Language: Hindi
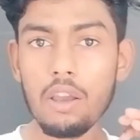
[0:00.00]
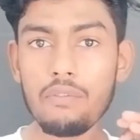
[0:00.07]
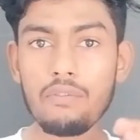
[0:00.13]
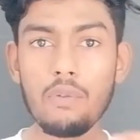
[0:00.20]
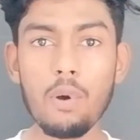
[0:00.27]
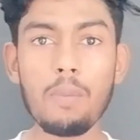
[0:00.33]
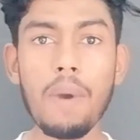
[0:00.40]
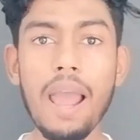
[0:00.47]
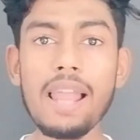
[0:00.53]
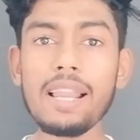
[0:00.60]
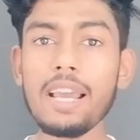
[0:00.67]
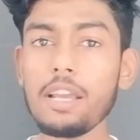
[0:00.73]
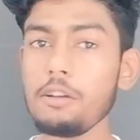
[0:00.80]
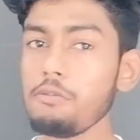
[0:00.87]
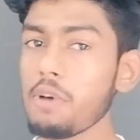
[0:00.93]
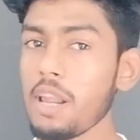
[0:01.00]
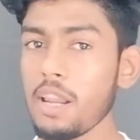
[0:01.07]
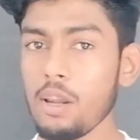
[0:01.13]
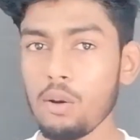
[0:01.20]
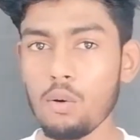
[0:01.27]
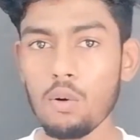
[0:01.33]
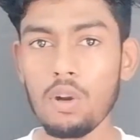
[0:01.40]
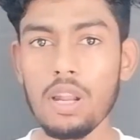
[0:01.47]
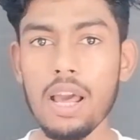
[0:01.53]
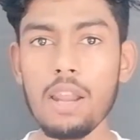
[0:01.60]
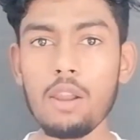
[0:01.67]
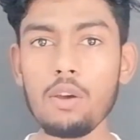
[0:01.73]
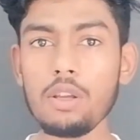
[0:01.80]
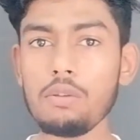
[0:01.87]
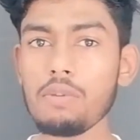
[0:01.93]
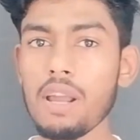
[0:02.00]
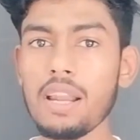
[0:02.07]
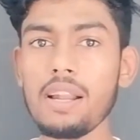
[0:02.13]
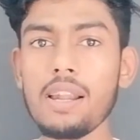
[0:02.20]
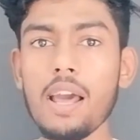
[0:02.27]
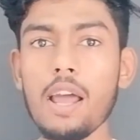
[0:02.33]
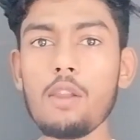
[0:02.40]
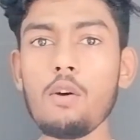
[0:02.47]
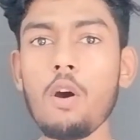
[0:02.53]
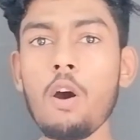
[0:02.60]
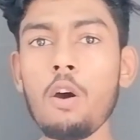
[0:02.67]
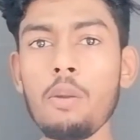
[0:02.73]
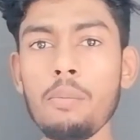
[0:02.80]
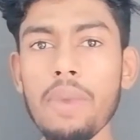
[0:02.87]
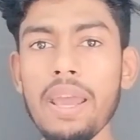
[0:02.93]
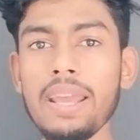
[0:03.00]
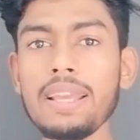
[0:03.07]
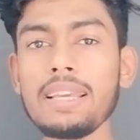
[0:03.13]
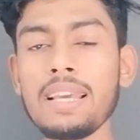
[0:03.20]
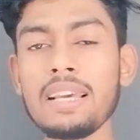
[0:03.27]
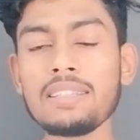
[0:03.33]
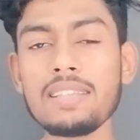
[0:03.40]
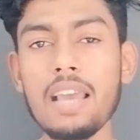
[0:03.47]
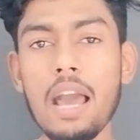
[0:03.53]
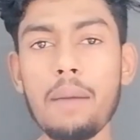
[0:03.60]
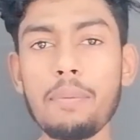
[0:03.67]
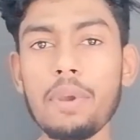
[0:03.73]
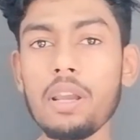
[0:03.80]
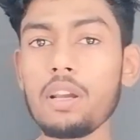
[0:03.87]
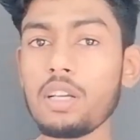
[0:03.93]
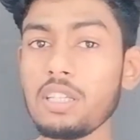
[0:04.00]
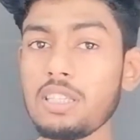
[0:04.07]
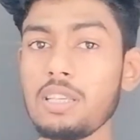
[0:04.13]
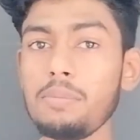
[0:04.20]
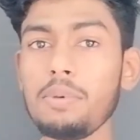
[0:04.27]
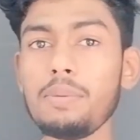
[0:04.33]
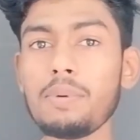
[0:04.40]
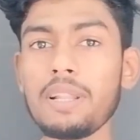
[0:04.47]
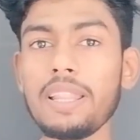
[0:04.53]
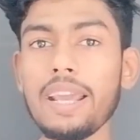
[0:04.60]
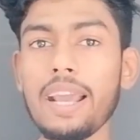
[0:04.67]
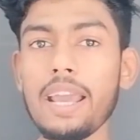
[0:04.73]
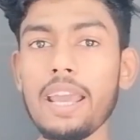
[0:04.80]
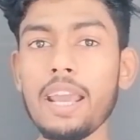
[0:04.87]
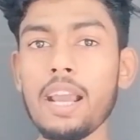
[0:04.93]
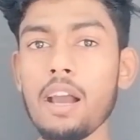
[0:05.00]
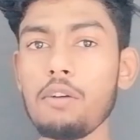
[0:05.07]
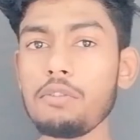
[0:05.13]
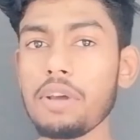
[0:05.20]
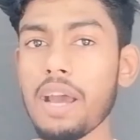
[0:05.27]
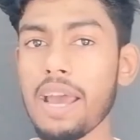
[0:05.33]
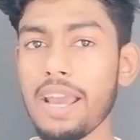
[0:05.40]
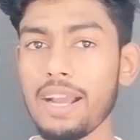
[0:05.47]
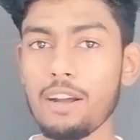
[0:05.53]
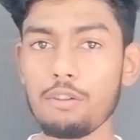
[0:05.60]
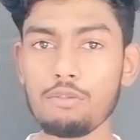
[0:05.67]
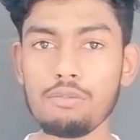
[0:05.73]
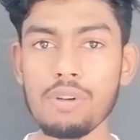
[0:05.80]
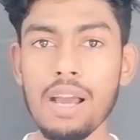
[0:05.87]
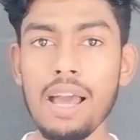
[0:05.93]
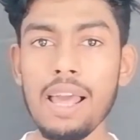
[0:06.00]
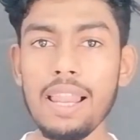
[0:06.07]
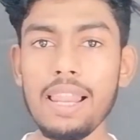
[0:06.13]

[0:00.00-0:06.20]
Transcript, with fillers: प्रोफाइल का यू कोड डालो यू डालो और मैं यहाँ से आपके किसी भी बंदे का अकाउंट हैक कर दूंगा